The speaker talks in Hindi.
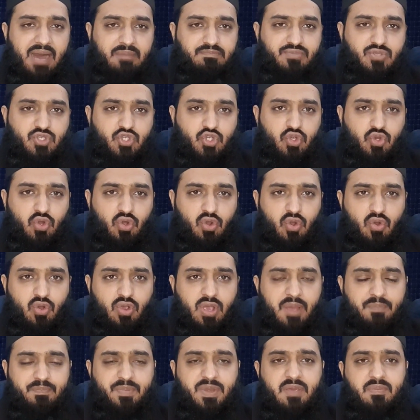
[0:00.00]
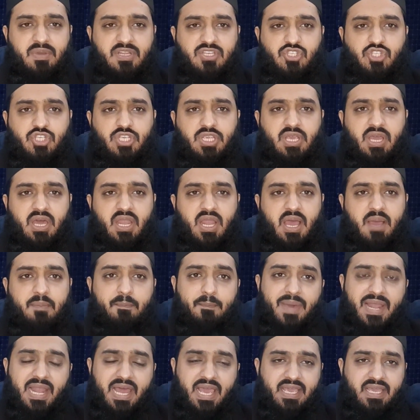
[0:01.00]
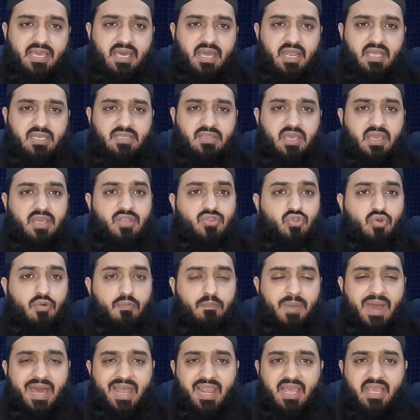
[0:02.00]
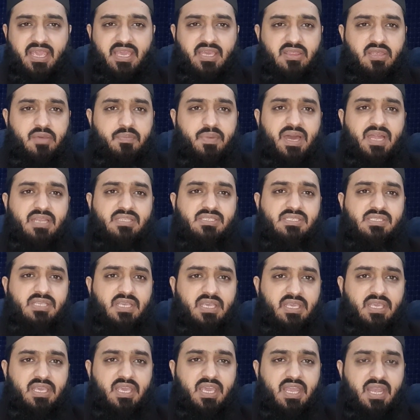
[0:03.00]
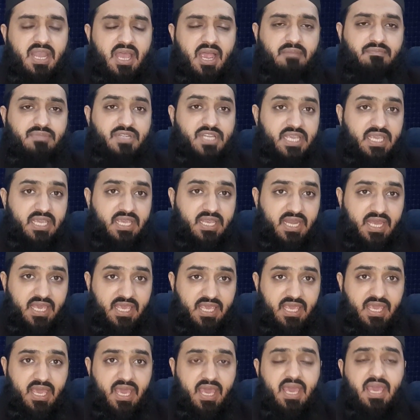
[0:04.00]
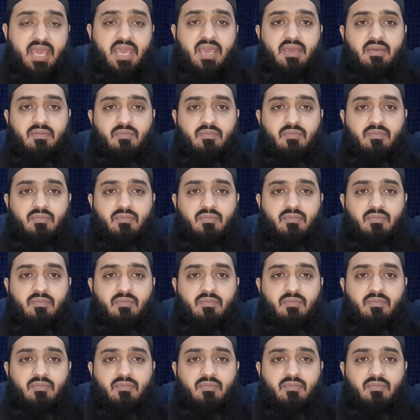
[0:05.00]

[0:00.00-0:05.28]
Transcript: अब जो लोग अपनी बच्ची का नाम मलाइका रखते हैं तो माना के अतबार से ये नाम ठीक नहीं है